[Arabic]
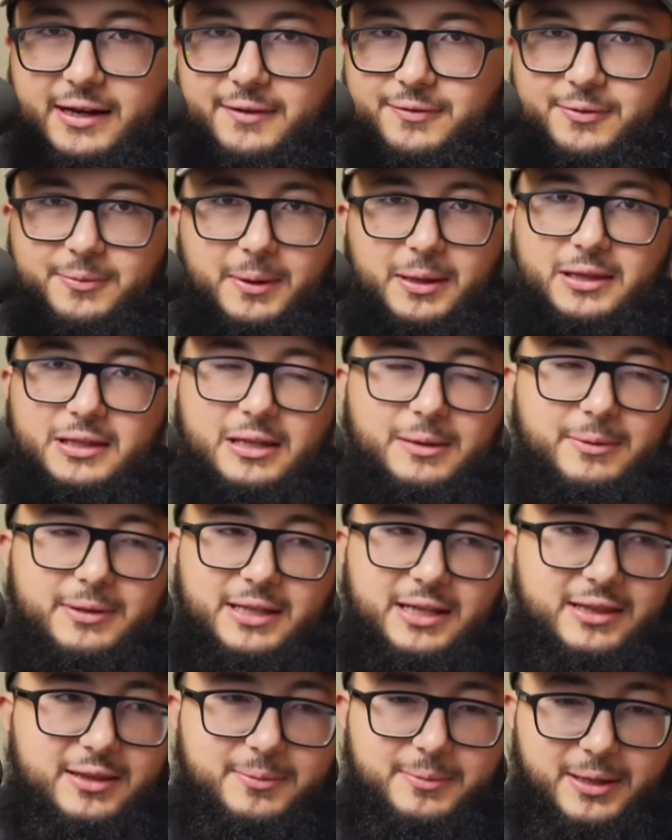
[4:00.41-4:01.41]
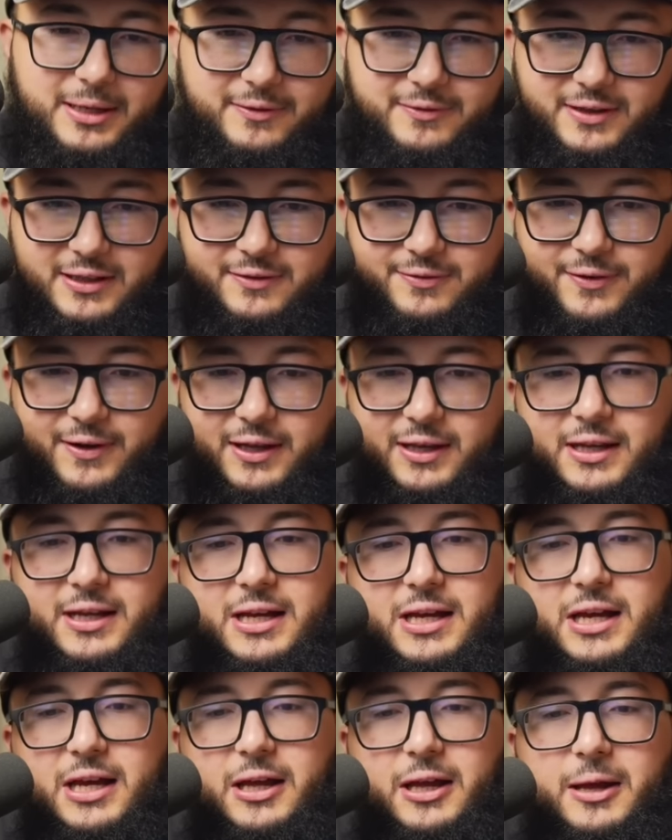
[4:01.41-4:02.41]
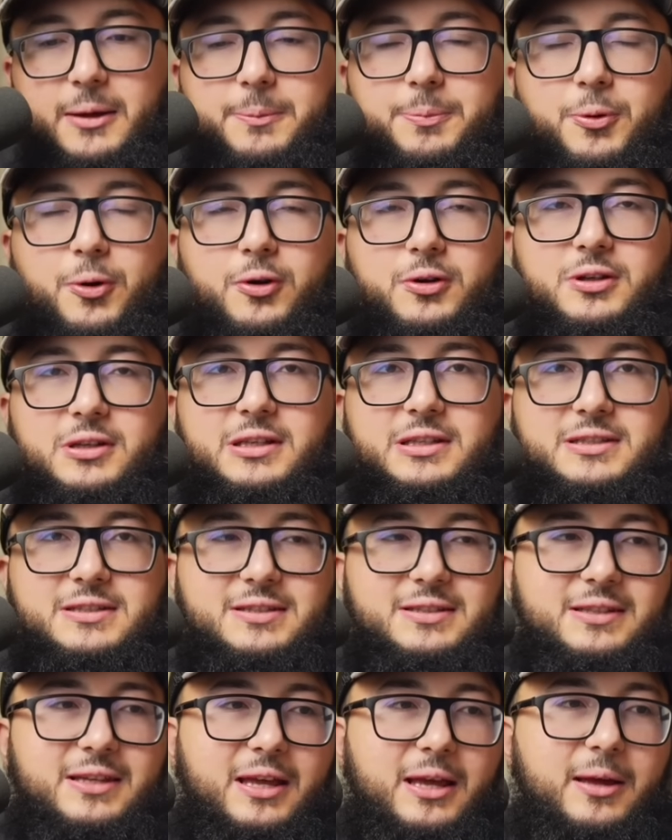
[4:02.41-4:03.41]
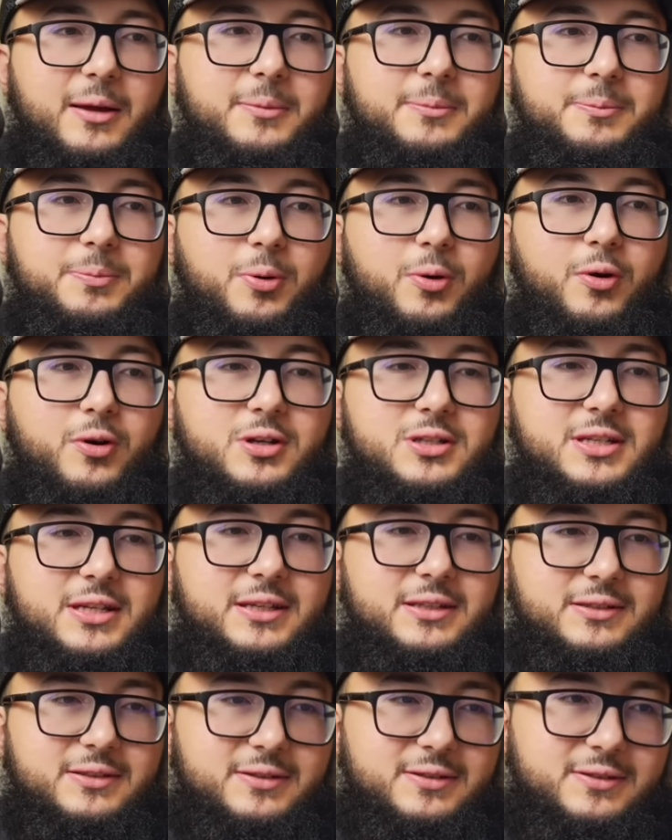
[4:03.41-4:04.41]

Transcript: في بعض الكلمات اكثر معنى ذاتس فاين امبورتنت امبورتنت